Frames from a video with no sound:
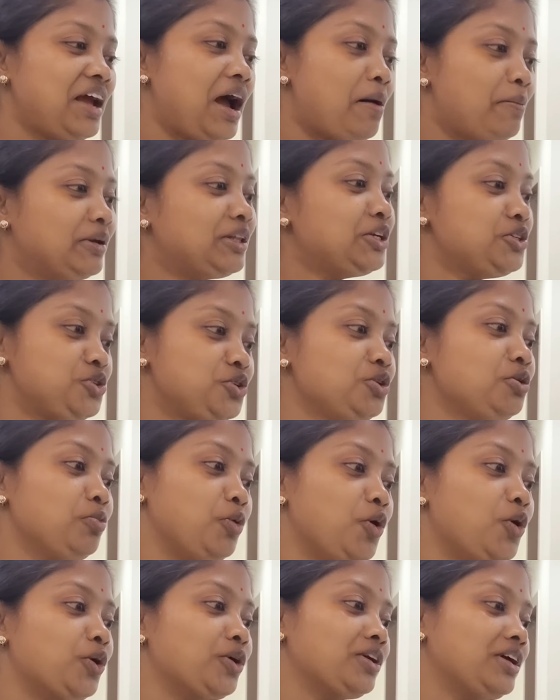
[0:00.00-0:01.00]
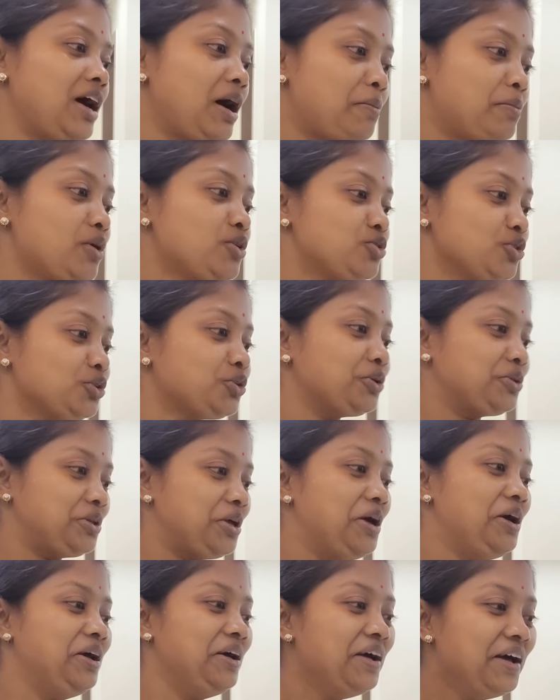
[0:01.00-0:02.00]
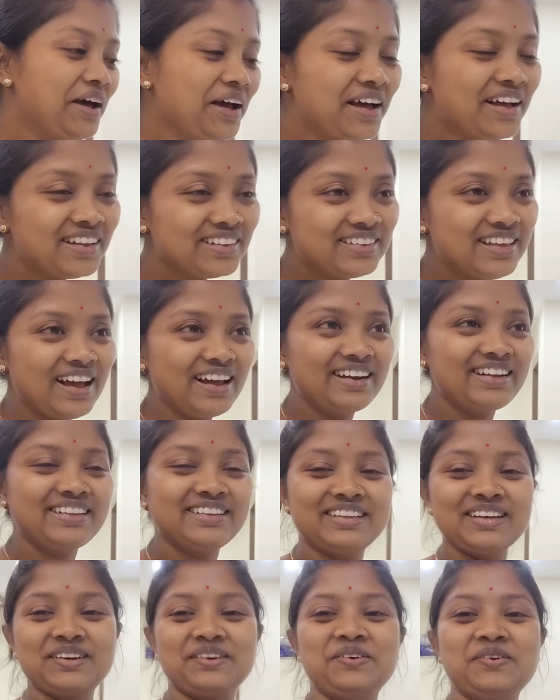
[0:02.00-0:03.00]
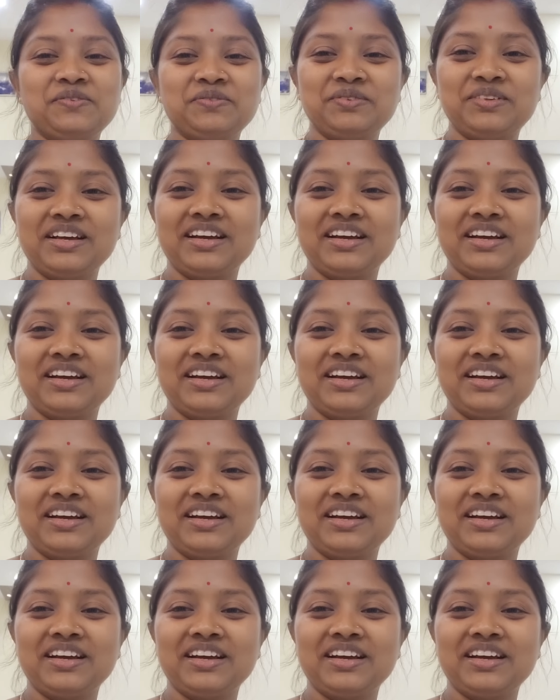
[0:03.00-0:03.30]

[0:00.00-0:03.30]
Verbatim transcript: আমাদের জন্য ভোর আমরা হ্যাঁ, যত দেরিতে ঘুম